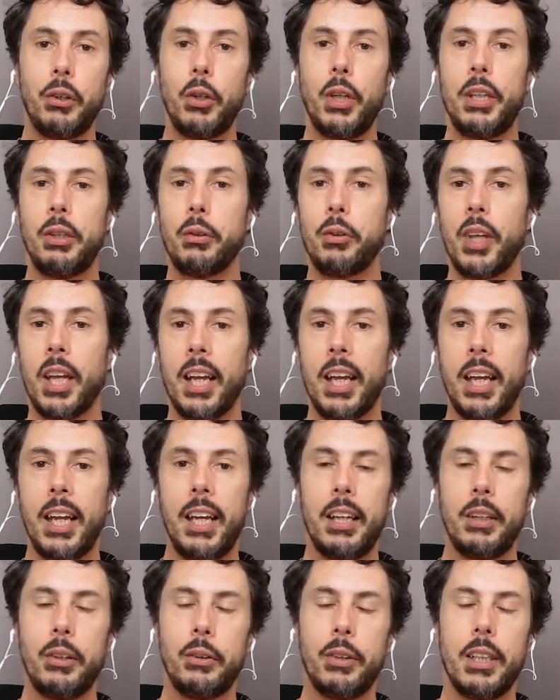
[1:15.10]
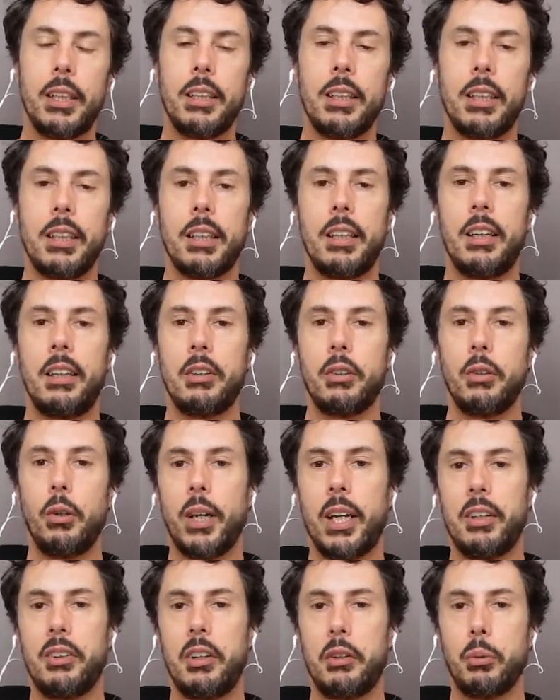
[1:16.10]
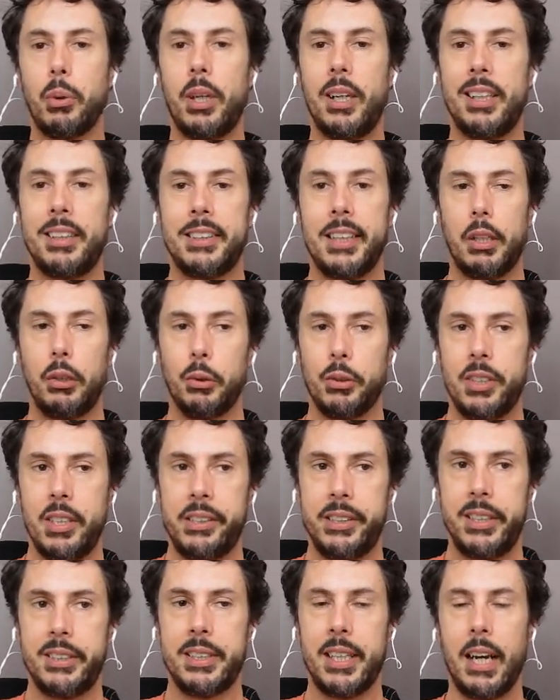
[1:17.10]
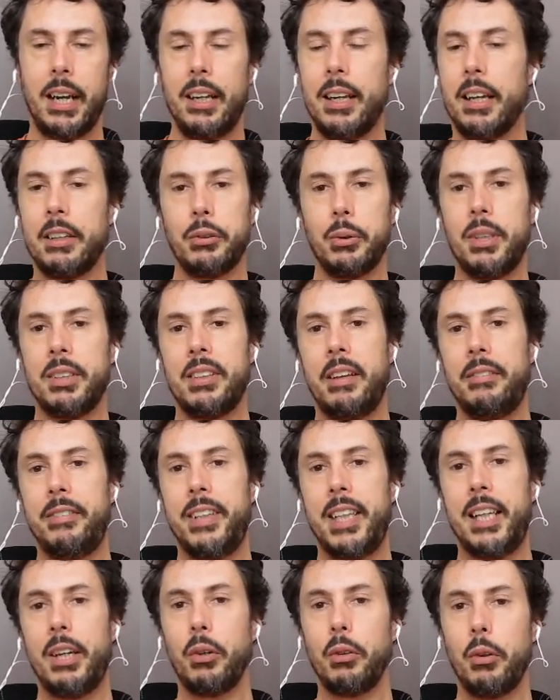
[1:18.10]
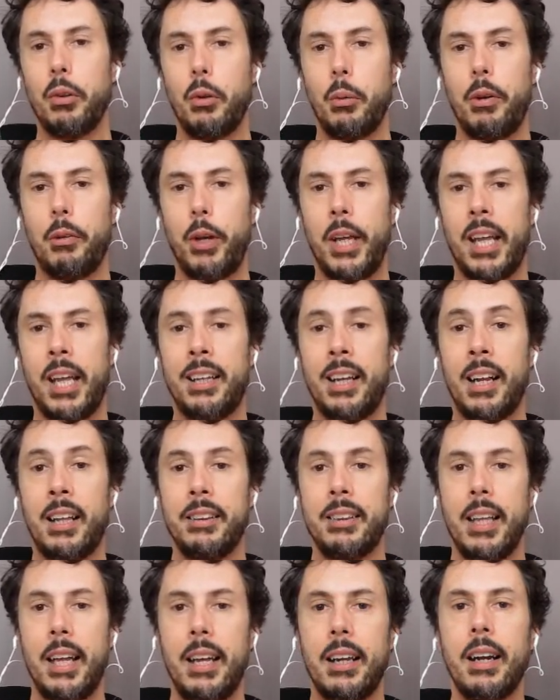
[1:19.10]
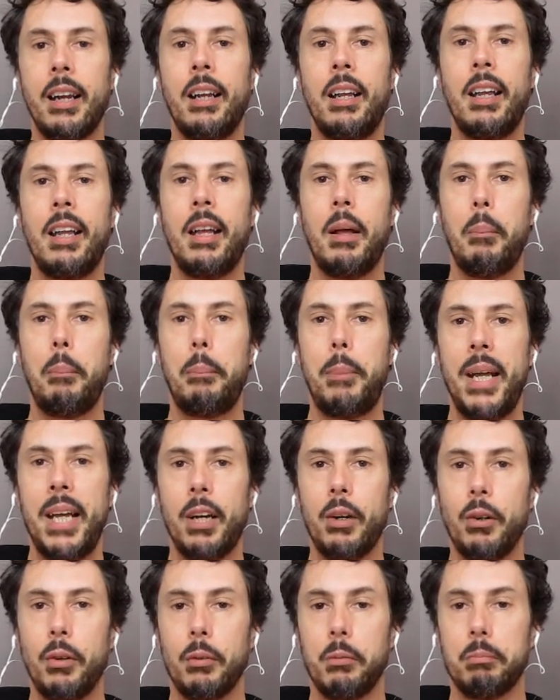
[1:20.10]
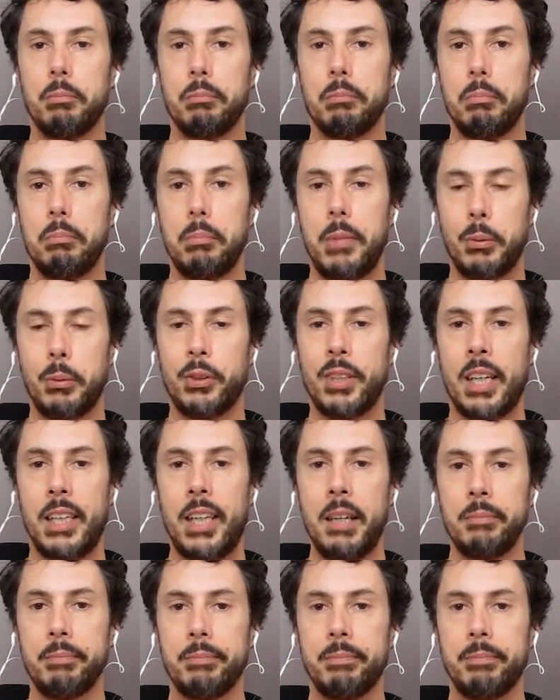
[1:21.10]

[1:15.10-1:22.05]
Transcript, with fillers: y no sé qué, ¿no? Eh, es lo que se suele decir. No sé si será el caso de este vídeo, no me voy a adelantar, pero vamos allá.